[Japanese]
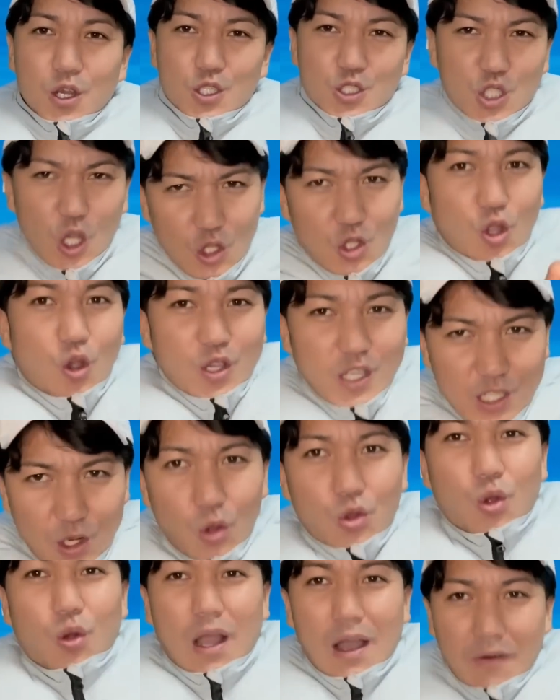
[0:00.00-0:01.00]
ちょっと
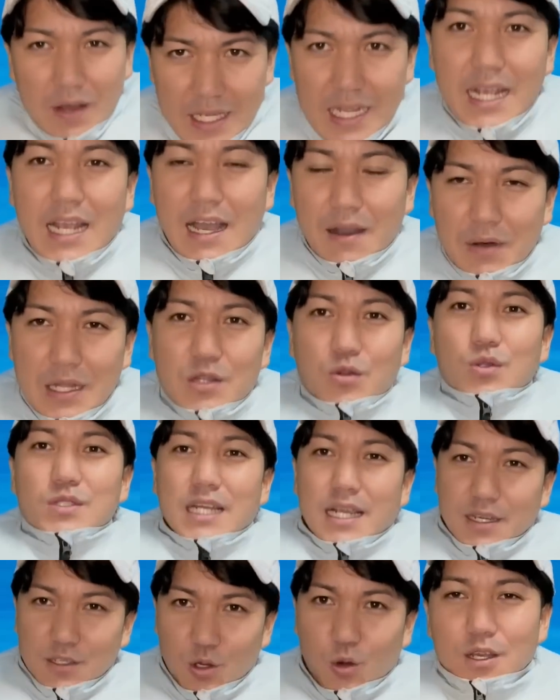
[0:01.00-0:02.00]
色とかはね変わっとん
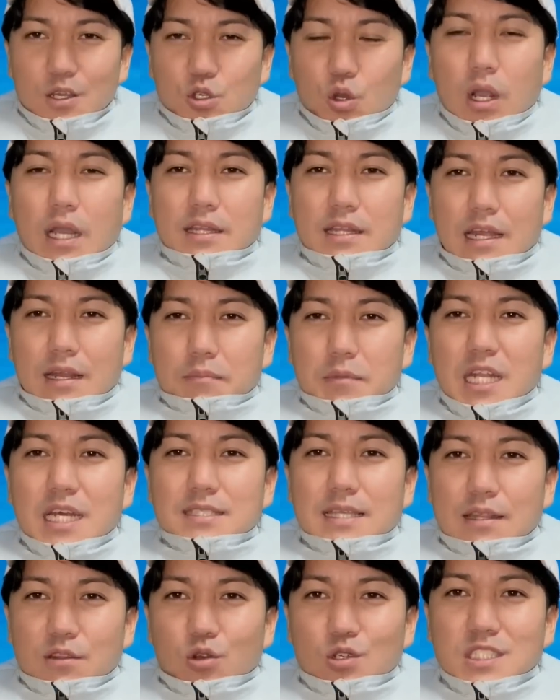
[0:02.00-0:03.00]
じゃけどよかったら皆
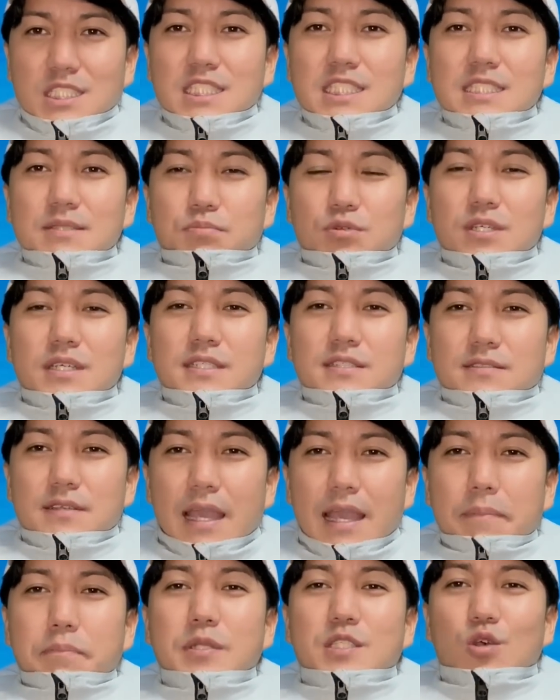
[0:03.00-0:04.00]
さんの
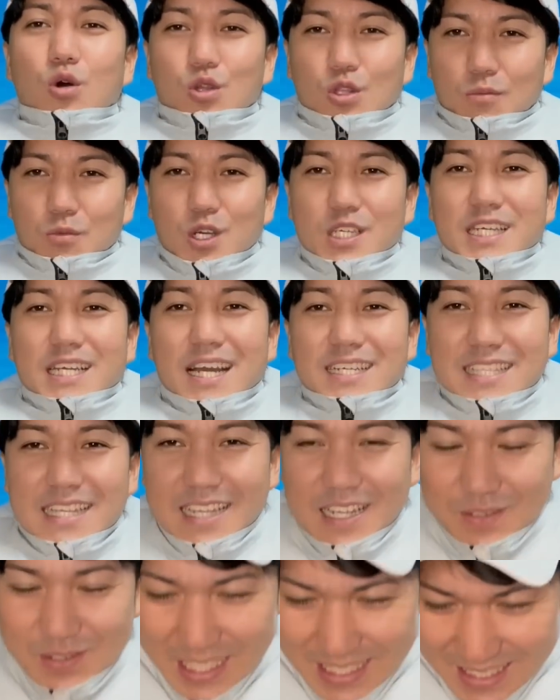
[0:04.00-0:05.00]
シーブリーズエピソードも聞かせてくだ